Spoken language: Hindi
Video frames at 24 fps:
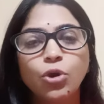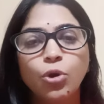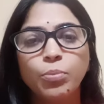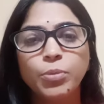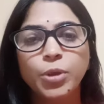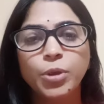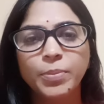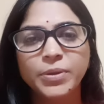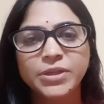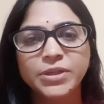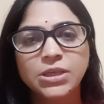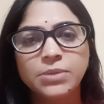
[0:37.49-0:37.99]

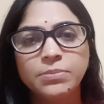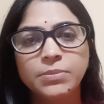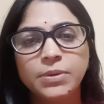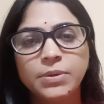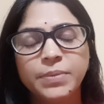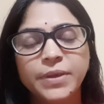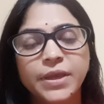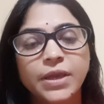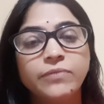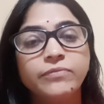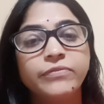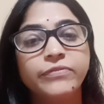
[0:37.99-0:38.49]
होम्योपैथी में
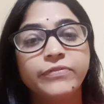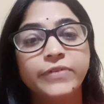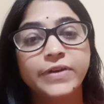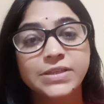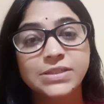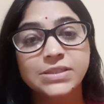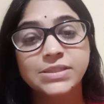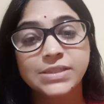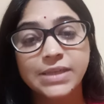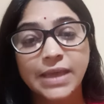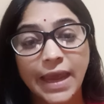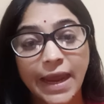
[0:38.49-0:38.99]
भी हम
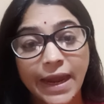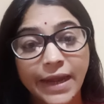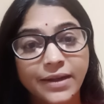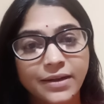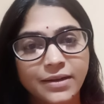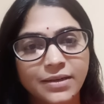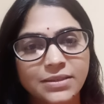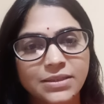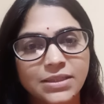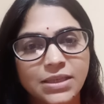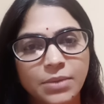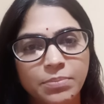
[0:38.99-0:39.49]
फर्स्ट एड
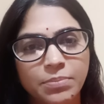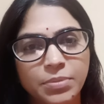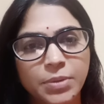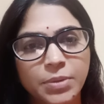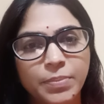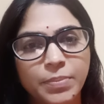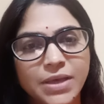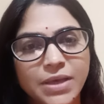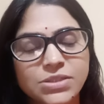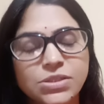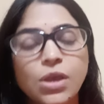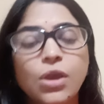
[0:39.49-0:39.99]
रखते हैं अपने
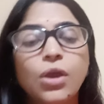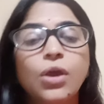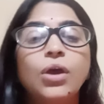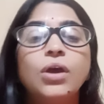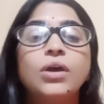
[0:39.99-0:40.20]
पास